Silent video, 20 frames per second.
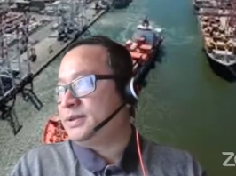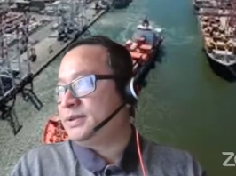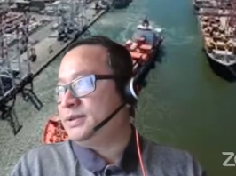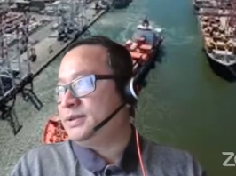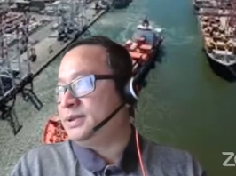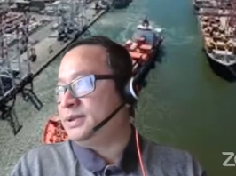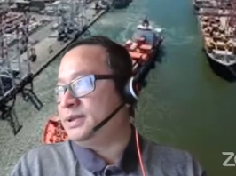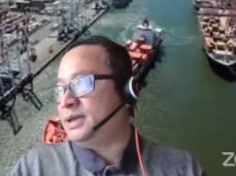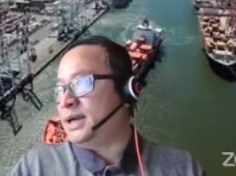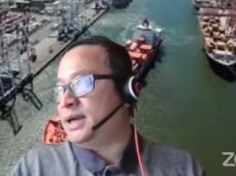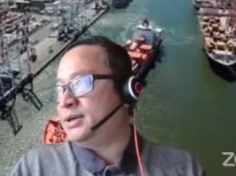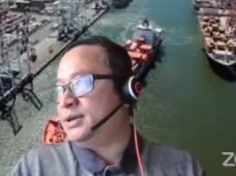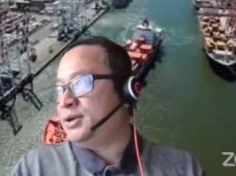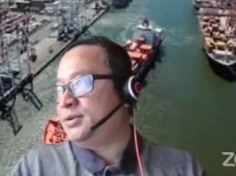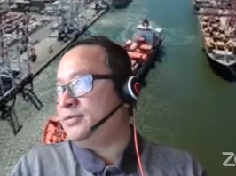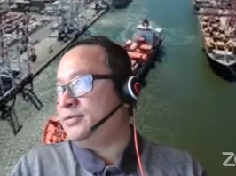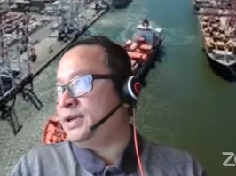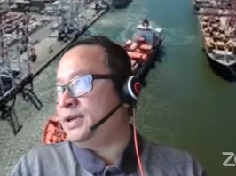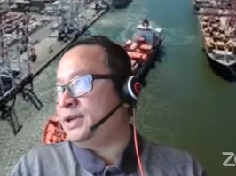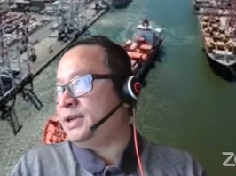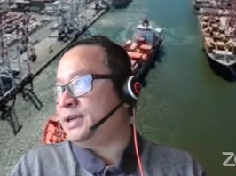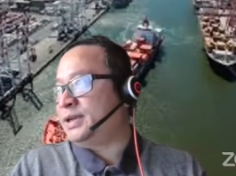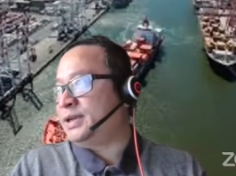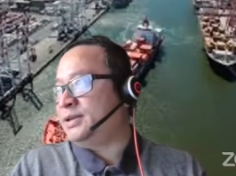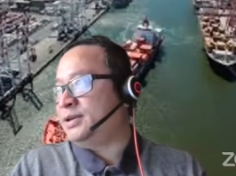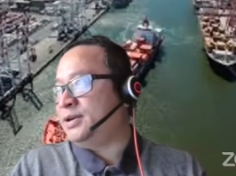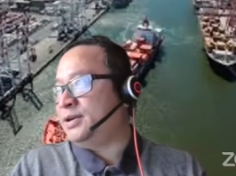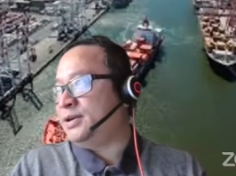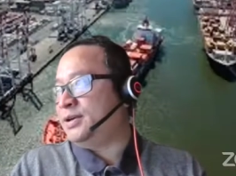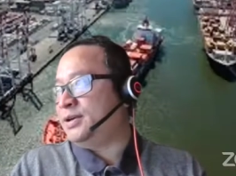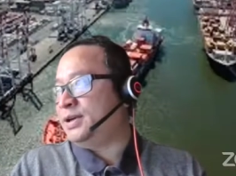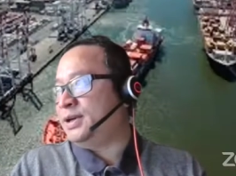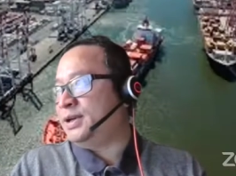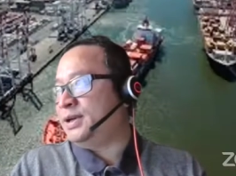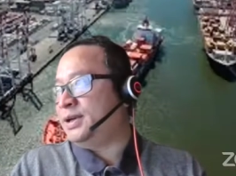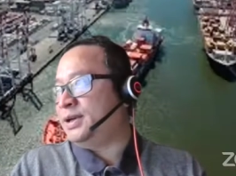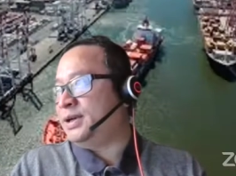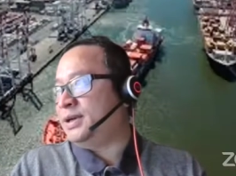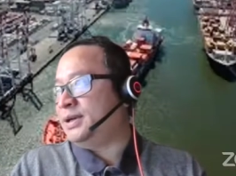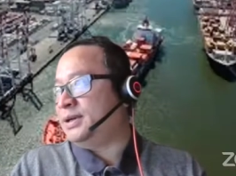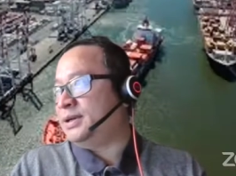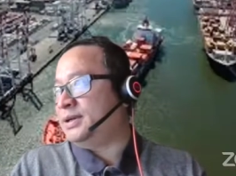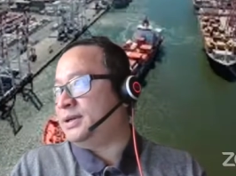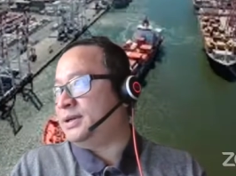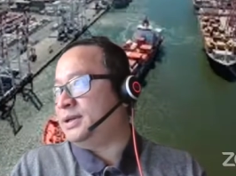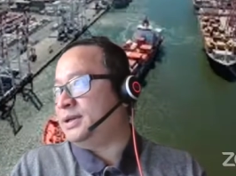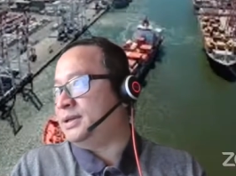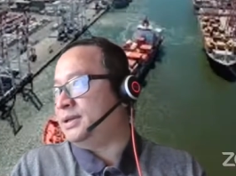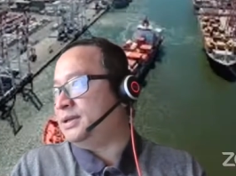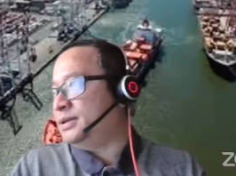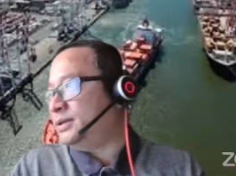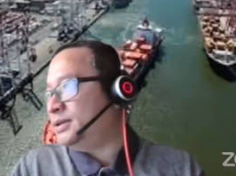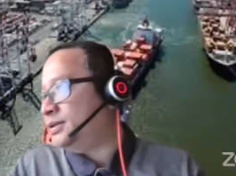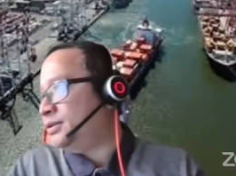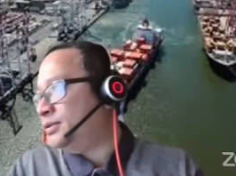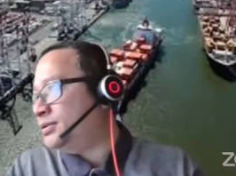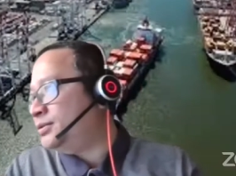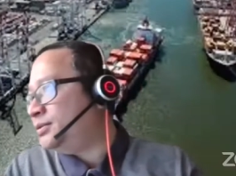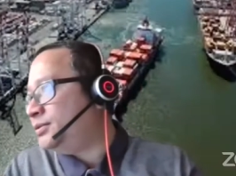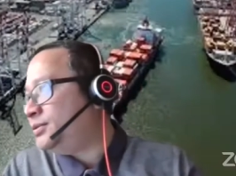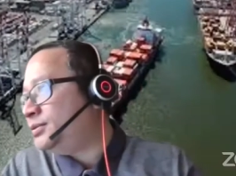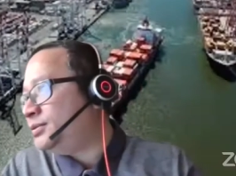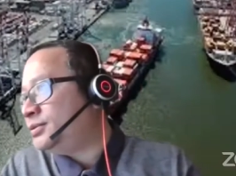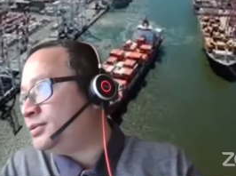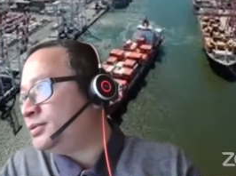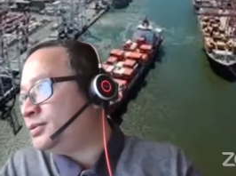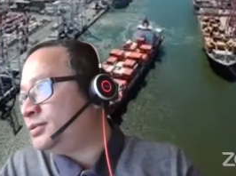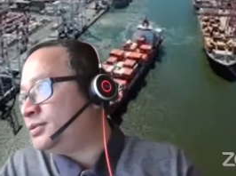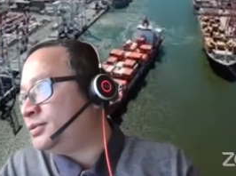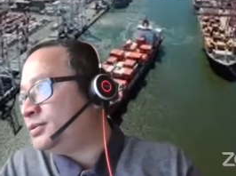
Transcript: thực ra nói về cái gọi là nghiên cứu